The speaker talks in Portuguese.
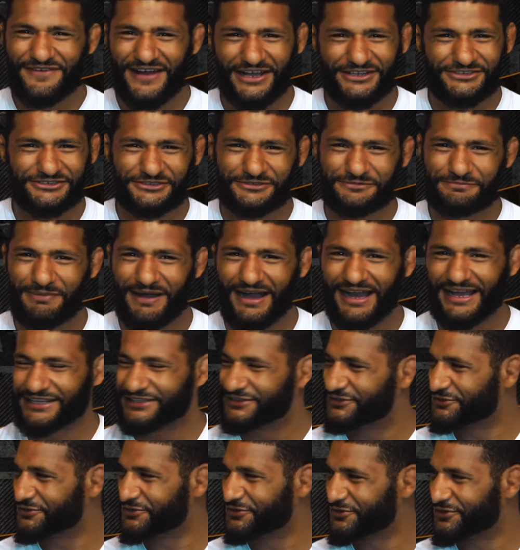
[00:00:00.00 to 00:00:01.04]
faz os
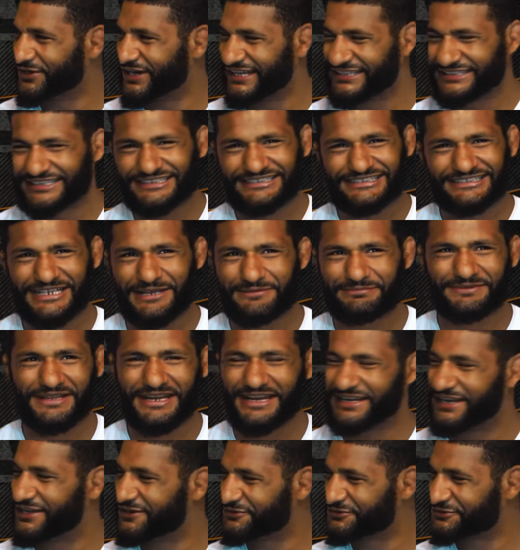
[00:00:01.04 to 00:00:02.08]
pais duros, a gente sempre
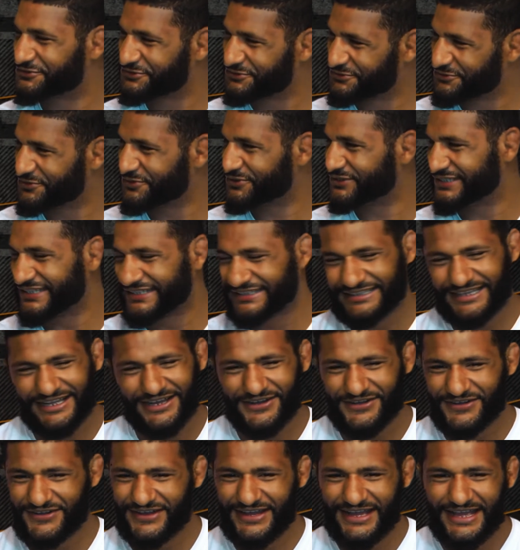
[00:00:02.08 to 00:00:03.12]
treinando junto,
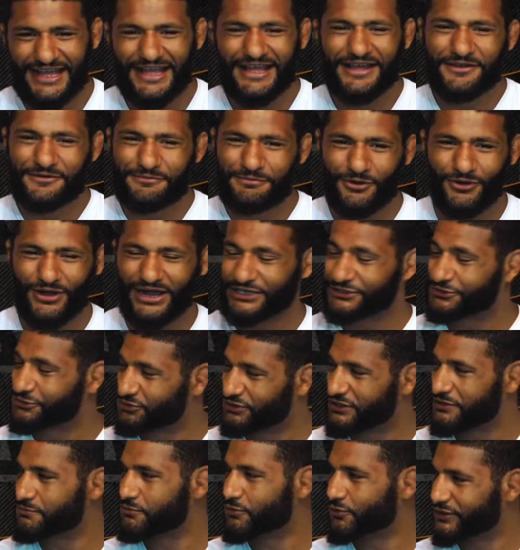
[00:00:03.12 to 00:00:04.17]
então, pô,
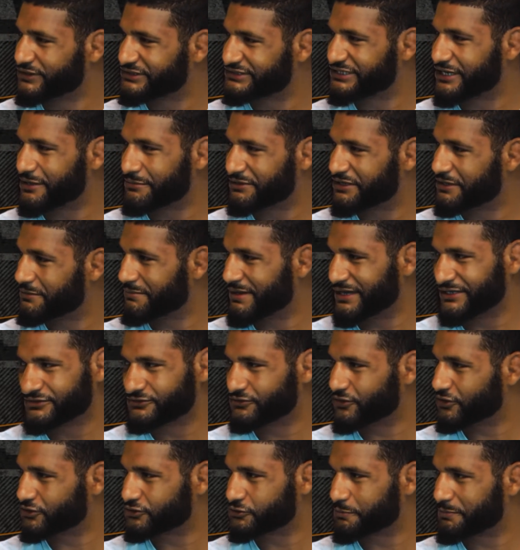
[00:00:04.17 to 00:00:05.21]
ajuda muito, sabe? Ainda mais
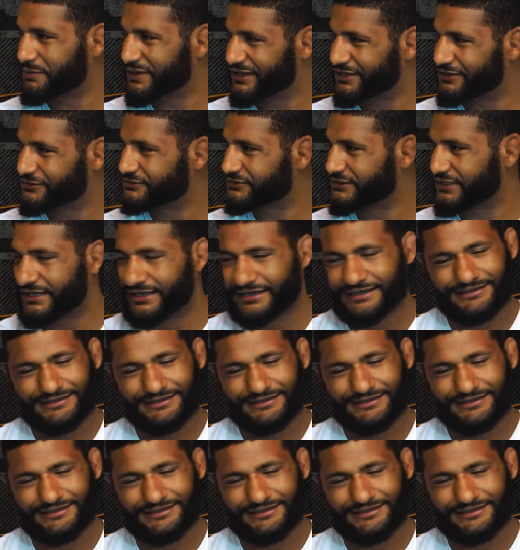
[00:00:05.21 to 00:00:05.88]
nosso peso, né?